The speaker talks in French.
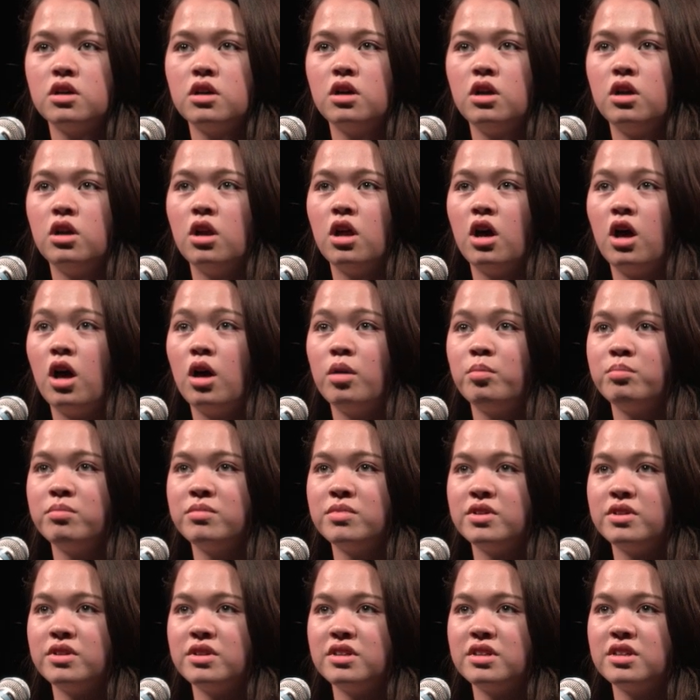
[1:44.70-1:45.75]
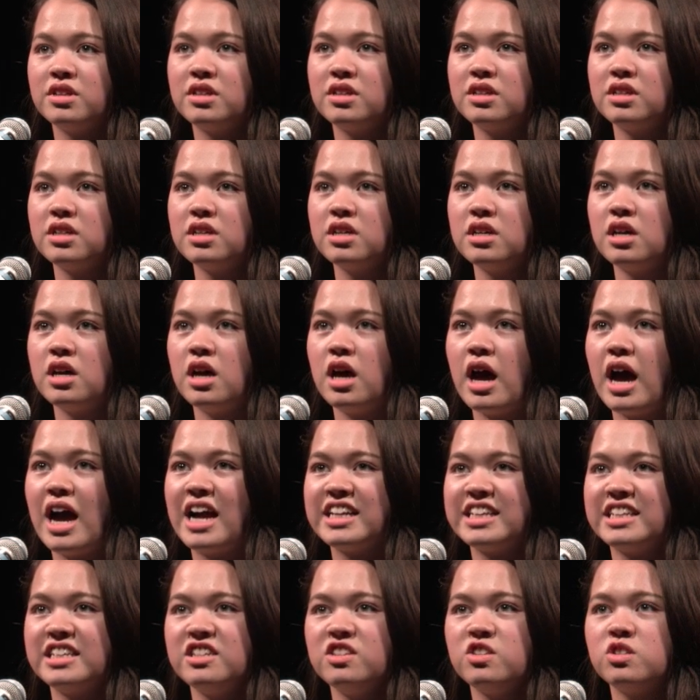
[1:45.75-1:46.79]
L'homme à
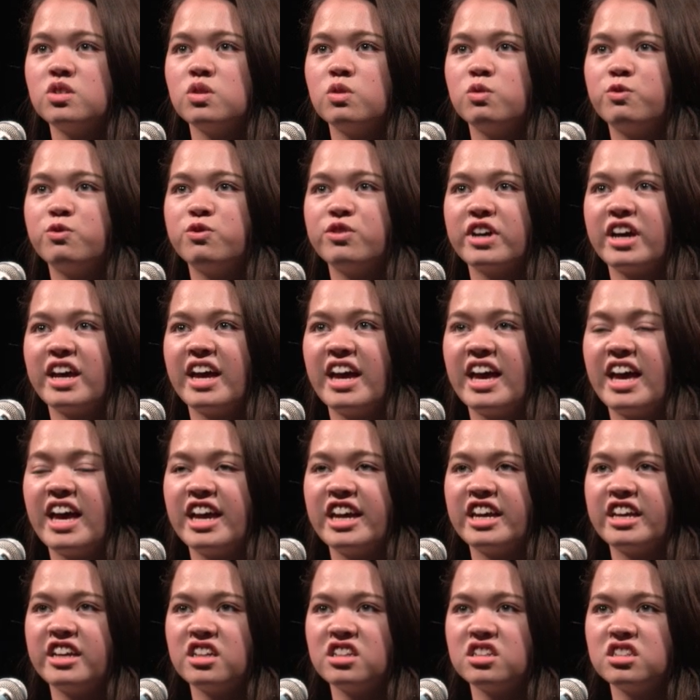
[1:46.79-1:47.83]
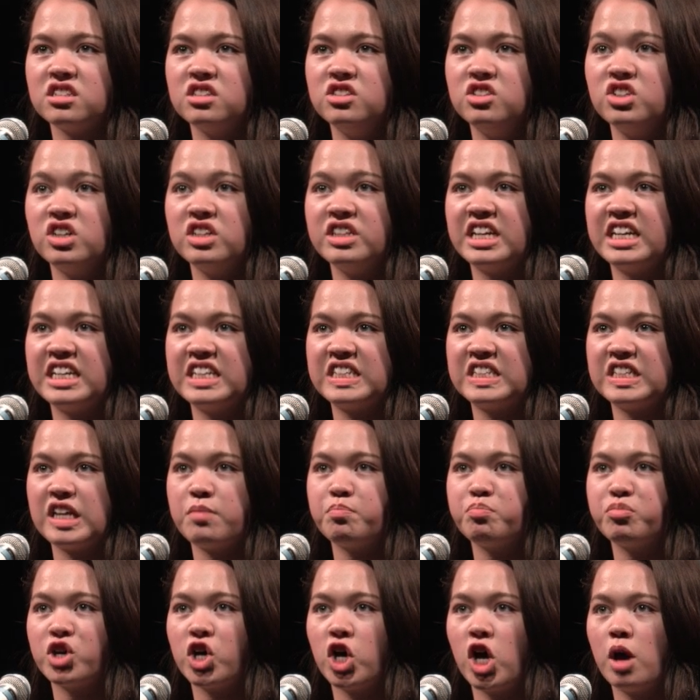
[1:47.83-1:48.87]
qui son frère donna sa
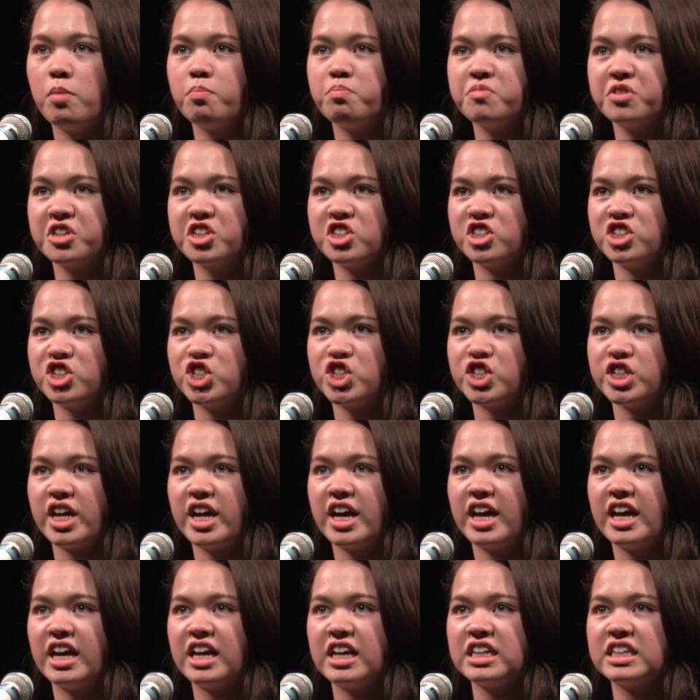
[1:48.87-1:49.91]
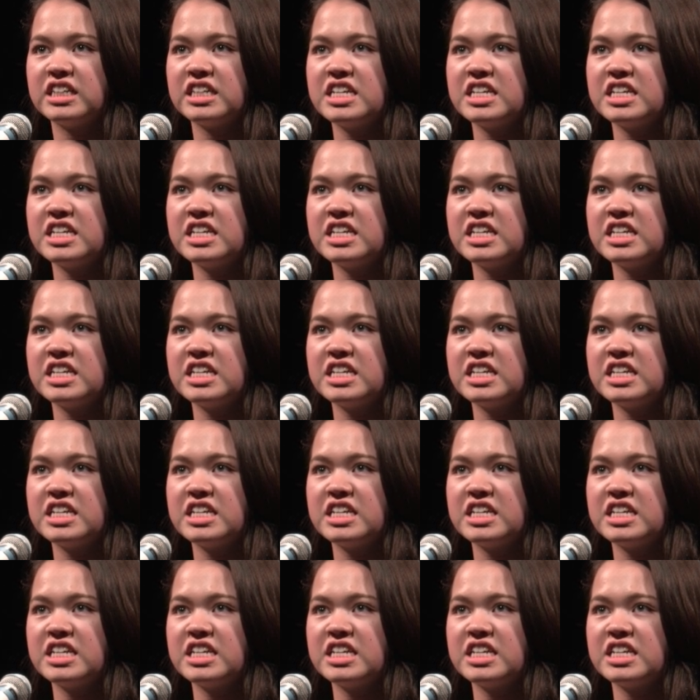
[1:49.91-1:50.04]
propre chair